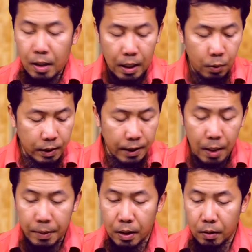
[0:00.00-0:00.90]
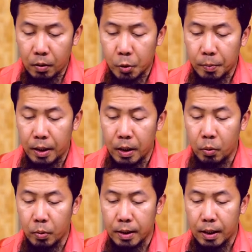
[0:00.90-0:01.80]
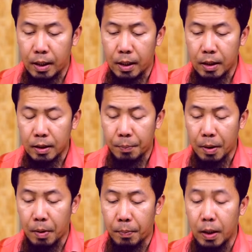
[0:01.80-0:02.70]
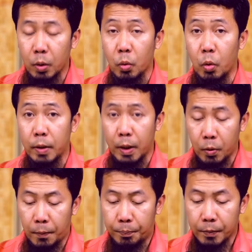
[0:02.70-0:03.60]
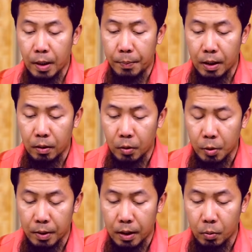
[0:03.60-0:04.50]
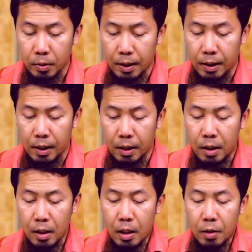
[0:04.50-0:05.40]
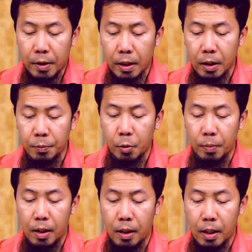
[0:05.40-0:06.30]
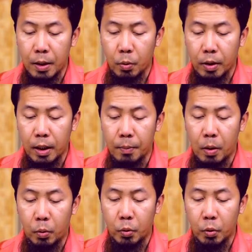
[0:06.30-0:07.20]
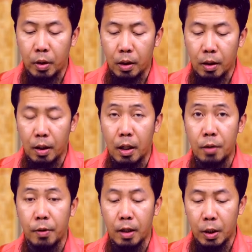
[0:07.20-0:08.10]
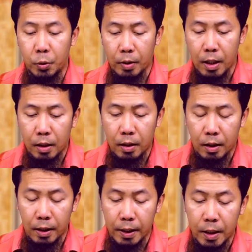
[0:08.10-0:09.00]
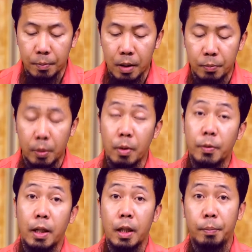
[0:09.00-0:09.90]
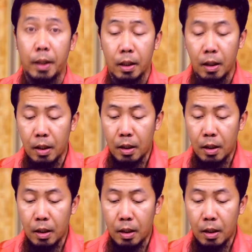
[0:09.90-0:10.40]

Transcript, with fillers: Ano ang sinabi ng Allah subhanahu wa ta'ala sa pagpapahintulot nito? Sabi ng Allah subhanahu wa ta'ala, فَإِنْ خِفْتُمْ أَلَّا يُقِيمَ حُدُودَ اللَّهِ فَلَا جُنَاحَ عَلَيْهِمَا فِي مَفْتَدَتْ بِهِ